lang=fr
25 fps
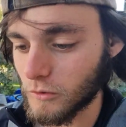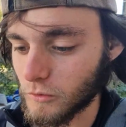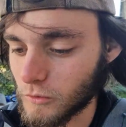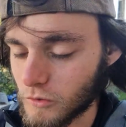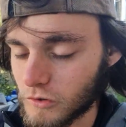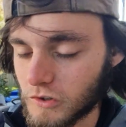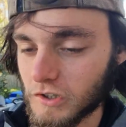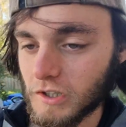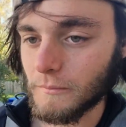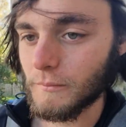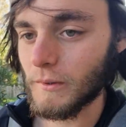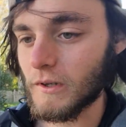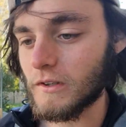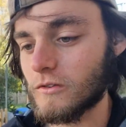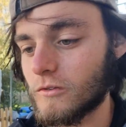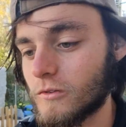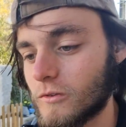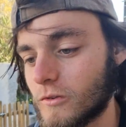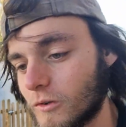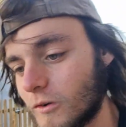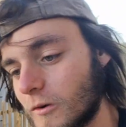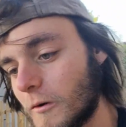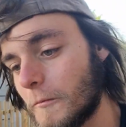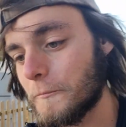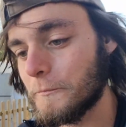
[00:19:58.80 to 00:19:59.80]
de chien parce
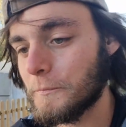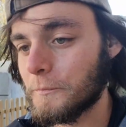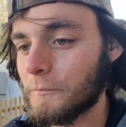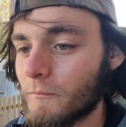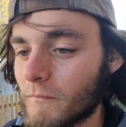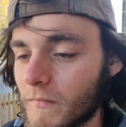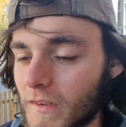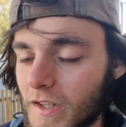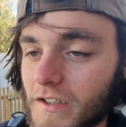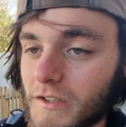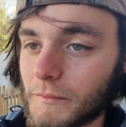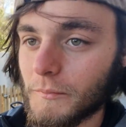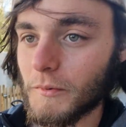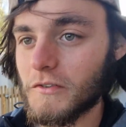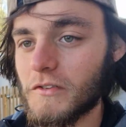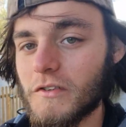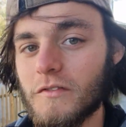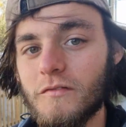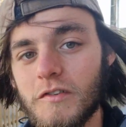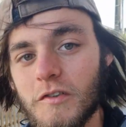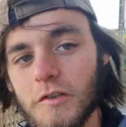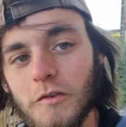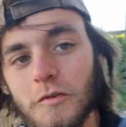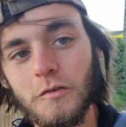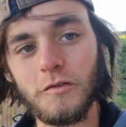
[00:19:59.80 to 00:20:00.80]
que j'ai posté une
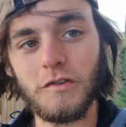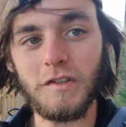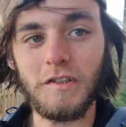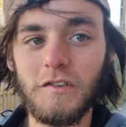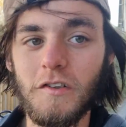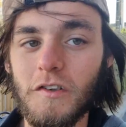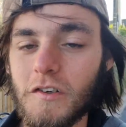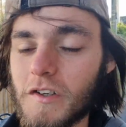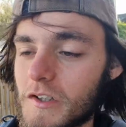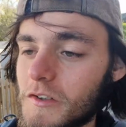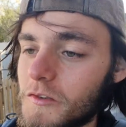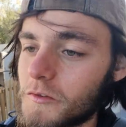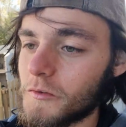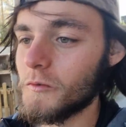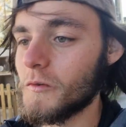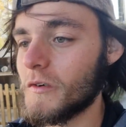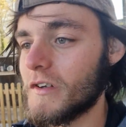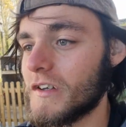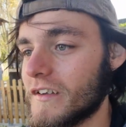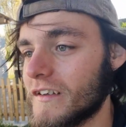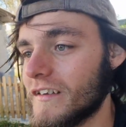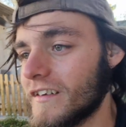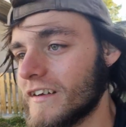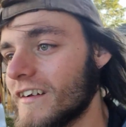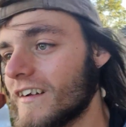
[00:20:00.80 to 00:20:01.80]
vidéo sur TikTok et tout
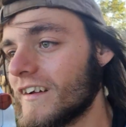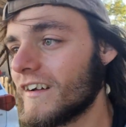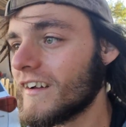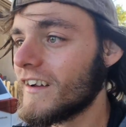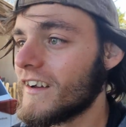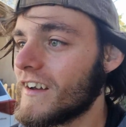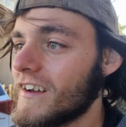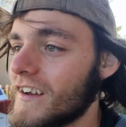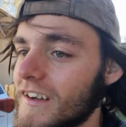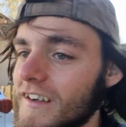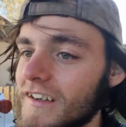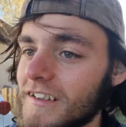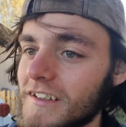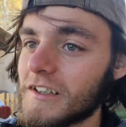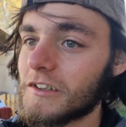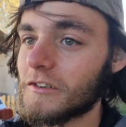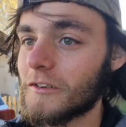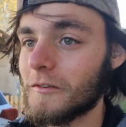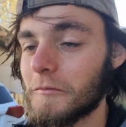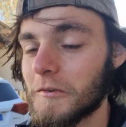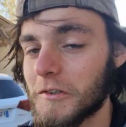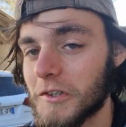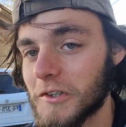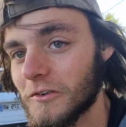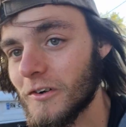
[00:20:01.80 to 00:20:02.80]
et les gens
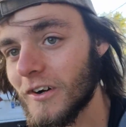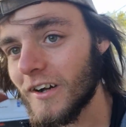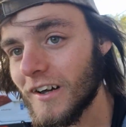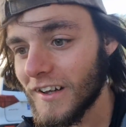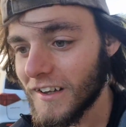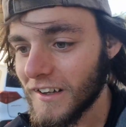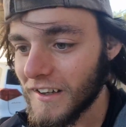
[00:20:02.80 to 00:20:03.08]
m'ont dit ouais